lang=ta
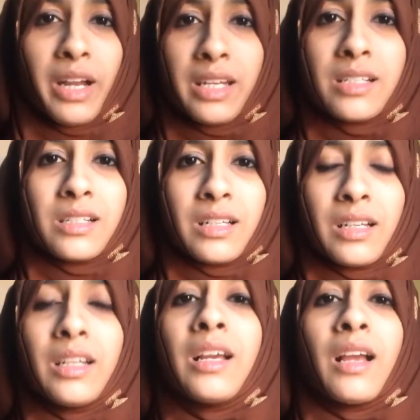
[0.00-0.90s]
வைரஸ்
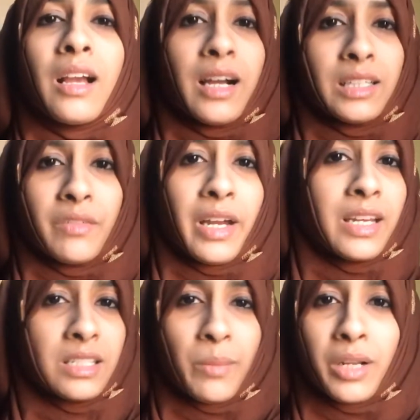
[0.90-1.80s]
இருக்குது அந்த
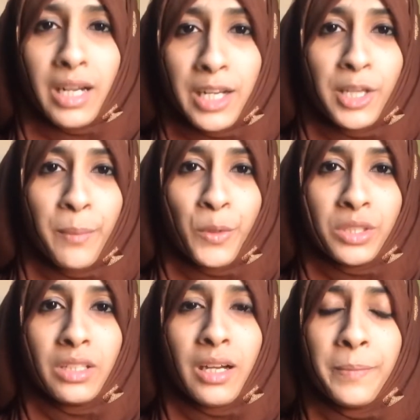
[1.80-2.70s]
வைரஸ் நம்மளுக்கு அடிக்கும்
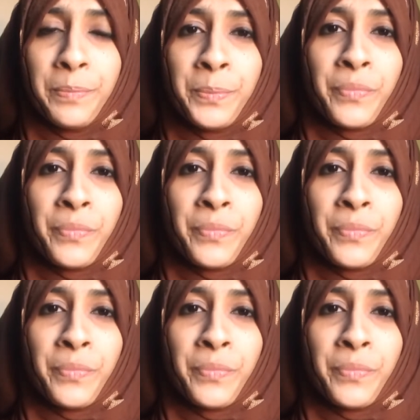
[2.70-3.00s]
போது தான்